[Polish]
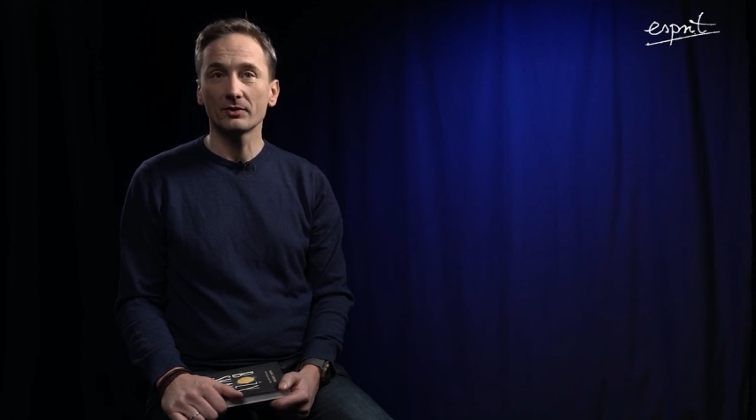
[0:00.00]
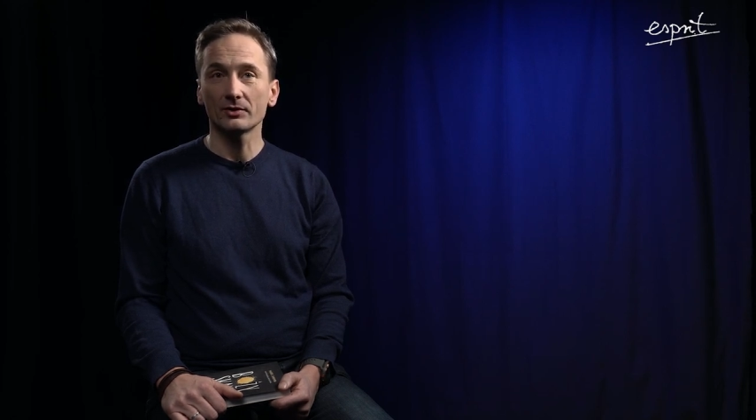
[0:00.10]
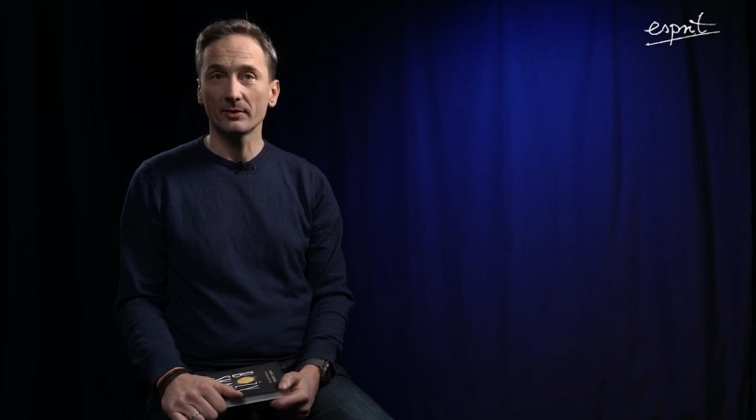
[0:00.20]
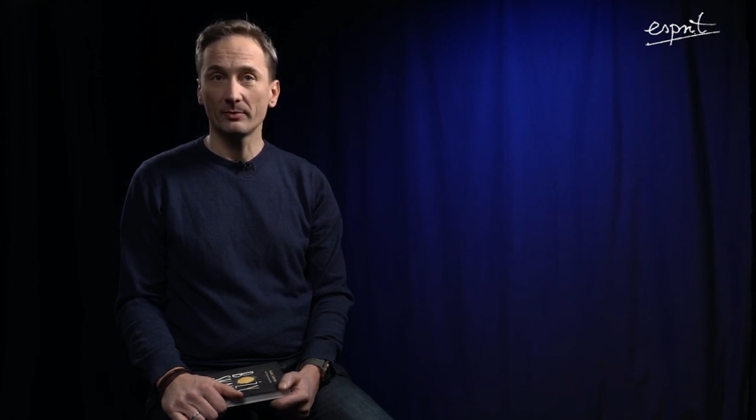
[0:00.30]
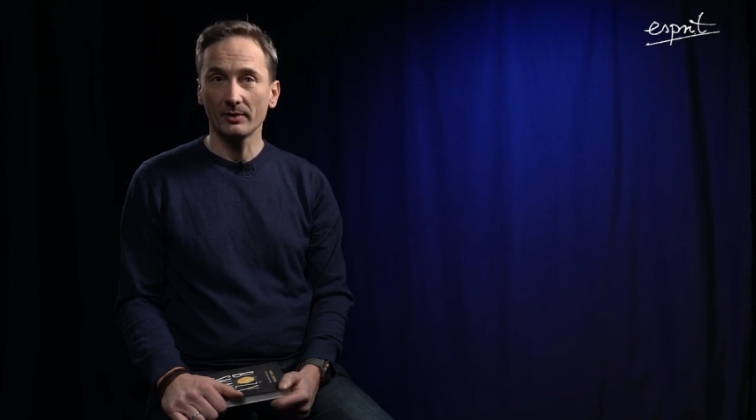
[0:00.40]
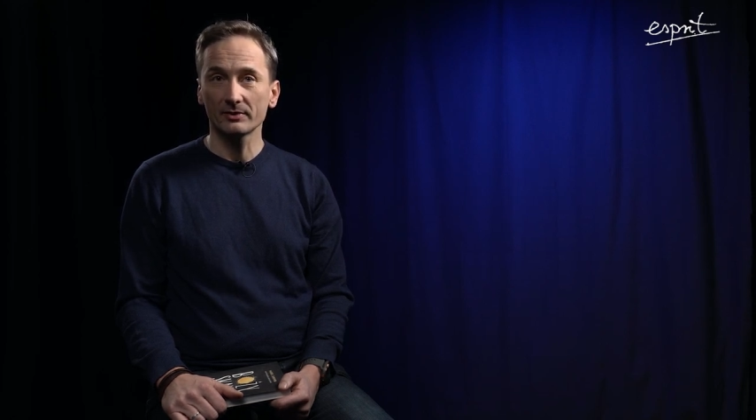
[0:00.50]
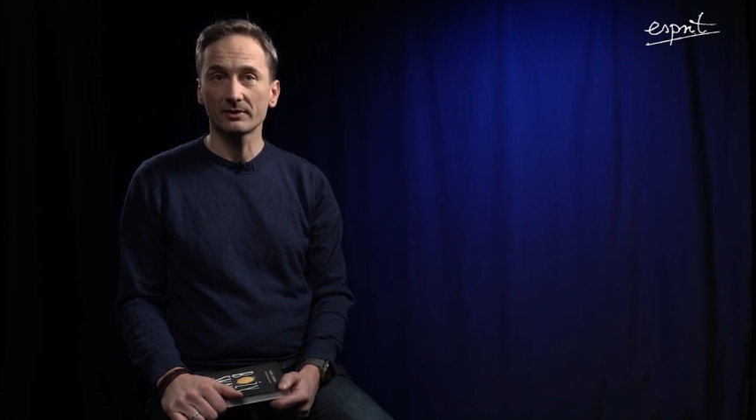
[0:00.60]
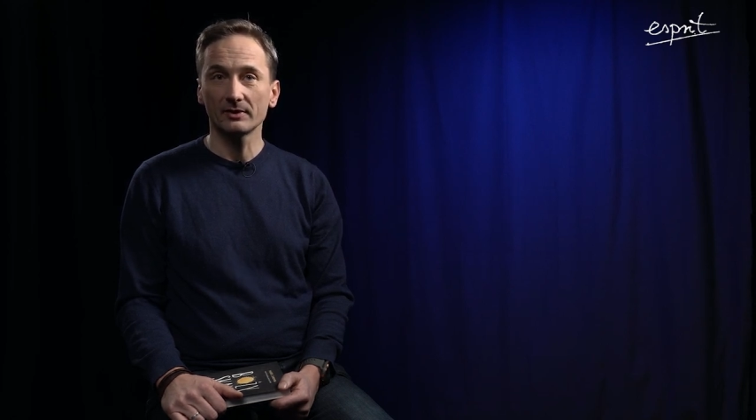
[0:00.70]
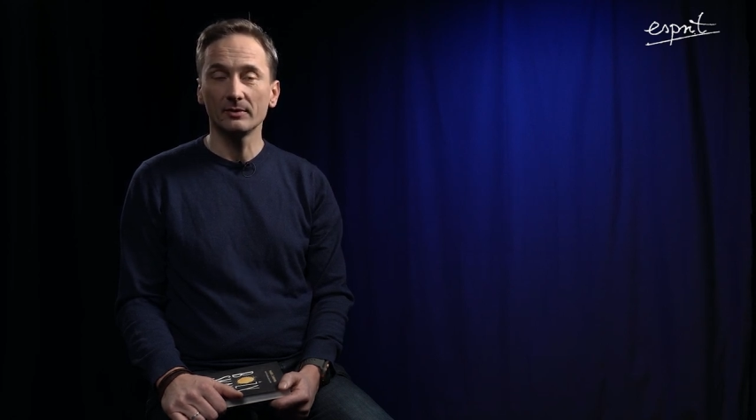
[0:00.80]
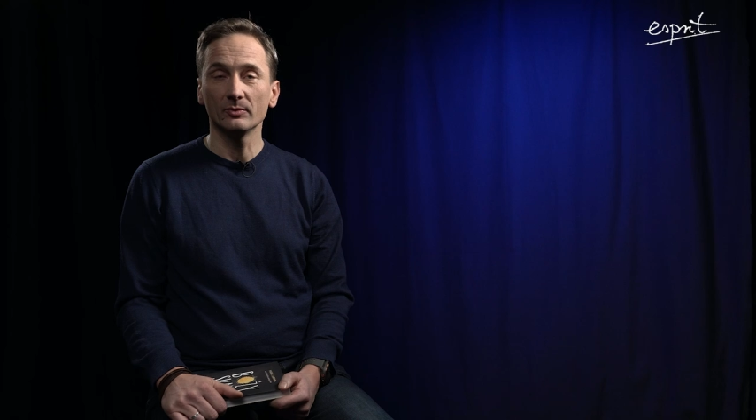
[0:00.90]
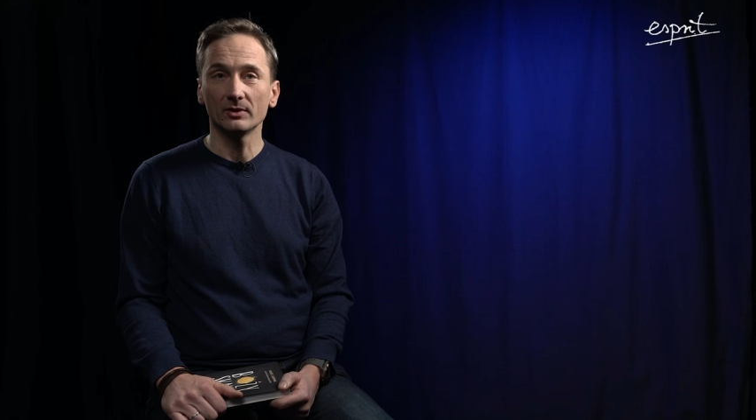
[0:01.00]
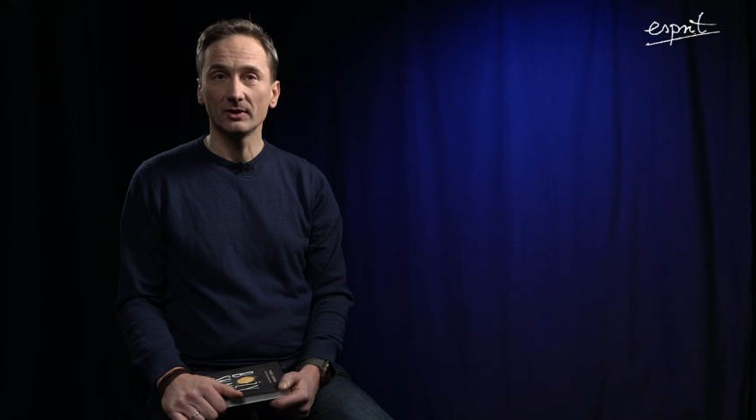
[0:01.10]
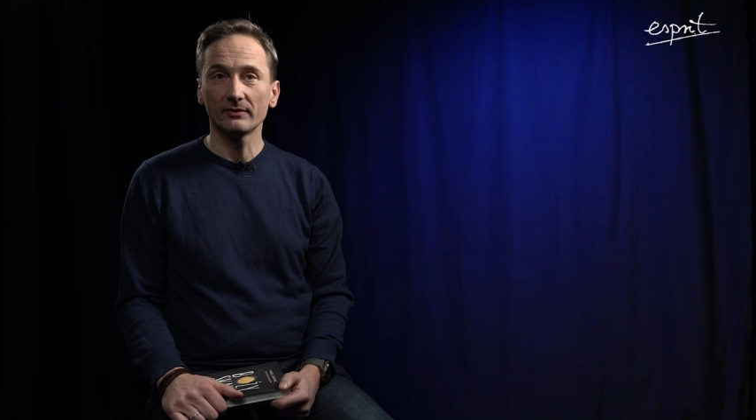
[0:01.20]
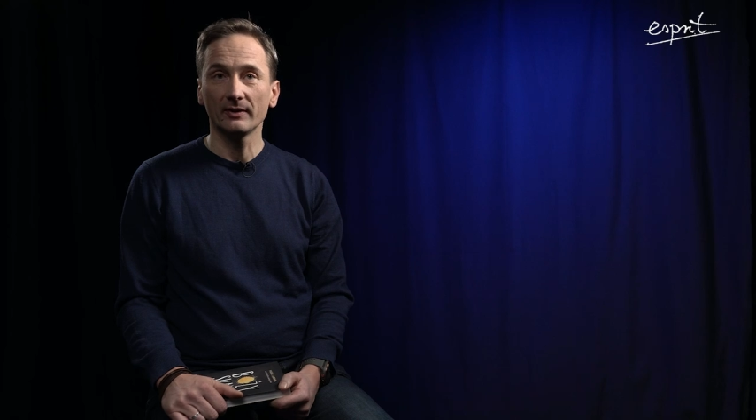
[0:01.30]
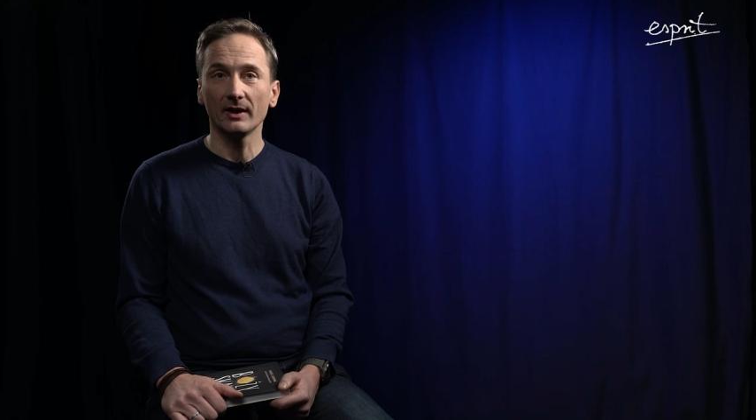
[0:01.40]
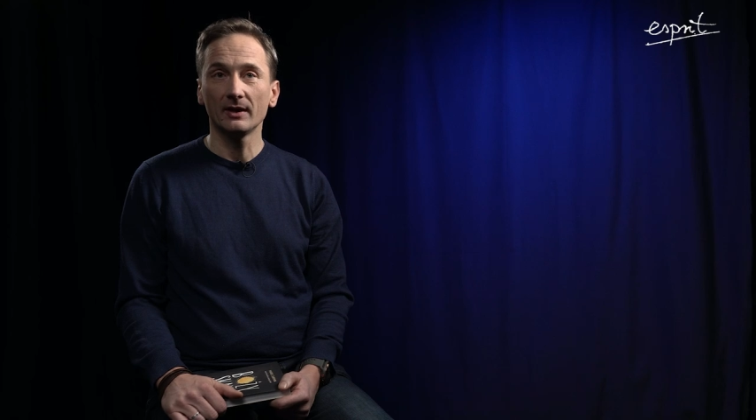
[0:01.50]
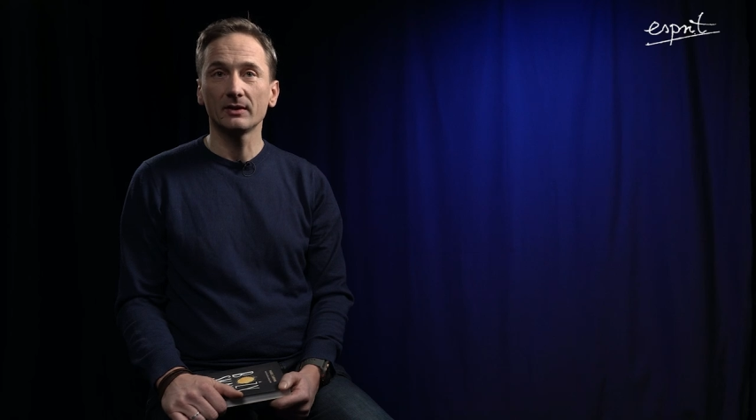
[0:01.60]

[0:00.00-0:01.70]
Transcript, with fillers: że post i modlitwa